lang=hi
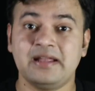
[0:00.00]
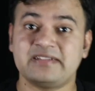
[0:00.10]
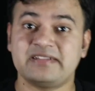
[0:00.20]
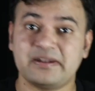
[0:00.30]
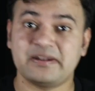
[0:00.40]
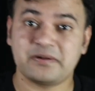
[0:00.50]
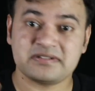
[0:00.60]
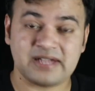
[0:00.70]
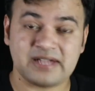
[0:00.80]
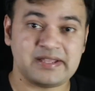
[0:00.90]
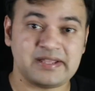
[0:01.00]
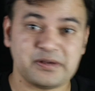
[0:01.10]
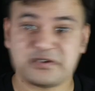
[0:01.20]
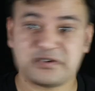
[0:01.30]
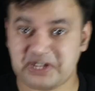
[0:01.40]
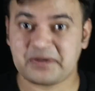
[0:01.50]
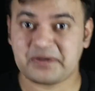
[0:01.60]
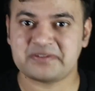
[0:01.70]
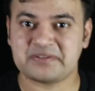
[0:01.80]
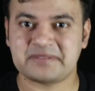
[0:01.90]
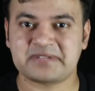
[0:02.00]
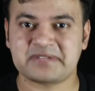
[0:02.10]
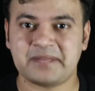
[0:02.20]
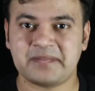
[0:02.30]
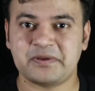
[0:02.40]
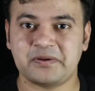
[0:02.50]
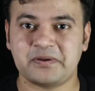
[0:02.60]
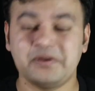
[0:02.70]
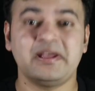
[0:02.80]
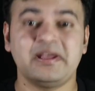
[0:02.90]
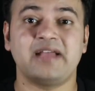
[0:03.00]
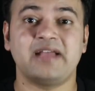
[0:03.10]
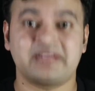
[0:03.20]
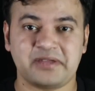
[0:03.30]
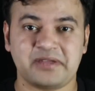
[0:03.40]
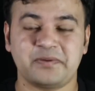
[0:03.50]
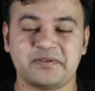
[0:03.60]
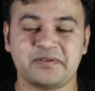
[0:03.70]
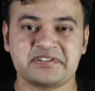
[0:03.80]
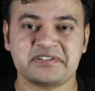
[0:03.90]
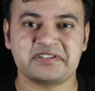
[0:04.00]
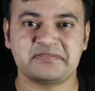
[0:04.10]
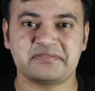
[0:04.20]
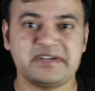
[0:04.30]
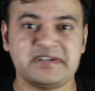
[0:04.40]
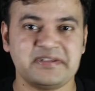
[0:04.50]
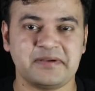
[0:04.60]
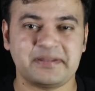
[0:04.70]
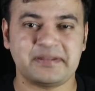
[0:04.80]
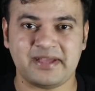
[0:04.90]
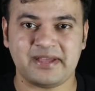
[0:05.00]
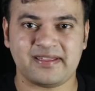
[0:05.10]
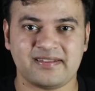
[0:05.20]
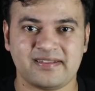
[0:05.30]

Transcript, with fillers: चैनल को लाइक करो शेयर करो सब्सक्राइब करो एंड थैंक यू फॉर वॉचिंग दिस वीडियो एंड बाय